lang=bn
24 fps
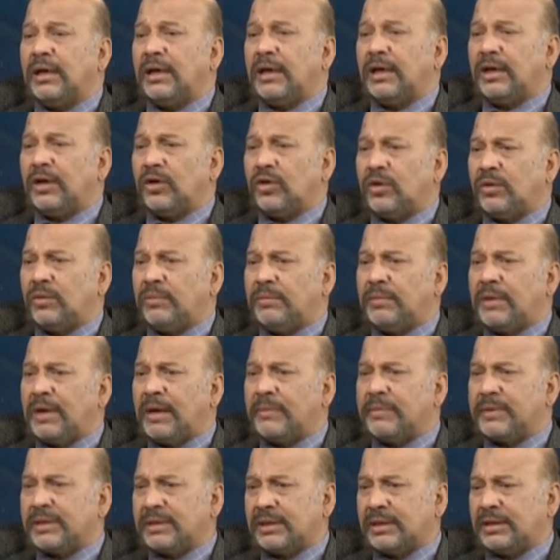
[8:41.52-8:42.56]
এরকম
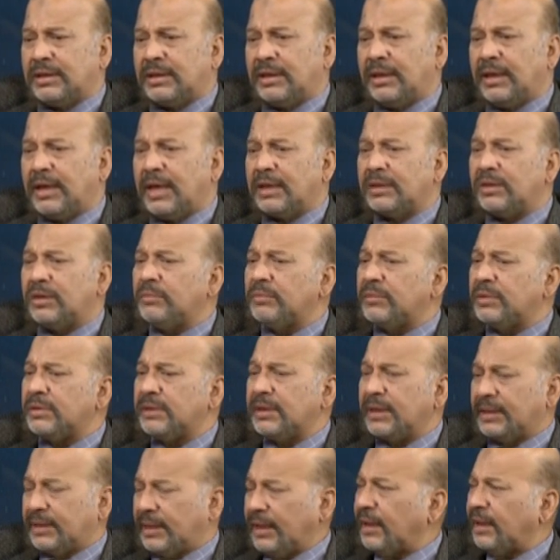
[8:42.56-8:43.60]
আমার সাথে এক নম্বর
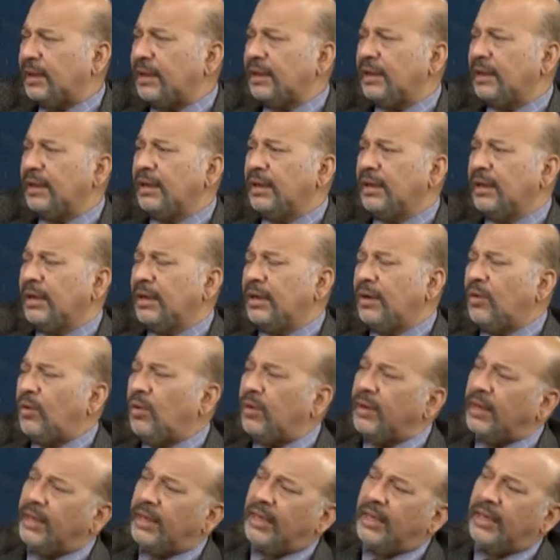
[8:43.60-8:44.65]
সেক্টরে
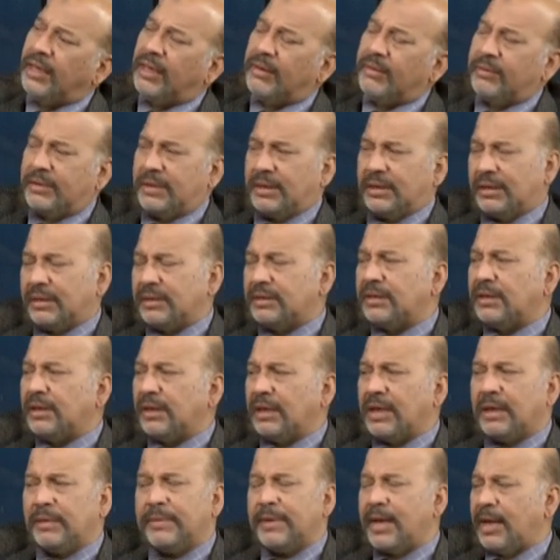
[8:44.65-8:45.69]
অনেকেই আমার সাথে ছিল
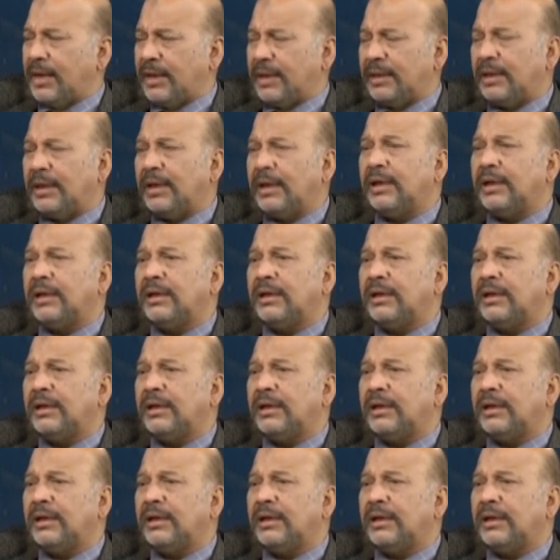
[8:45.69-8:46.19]
আমি একা না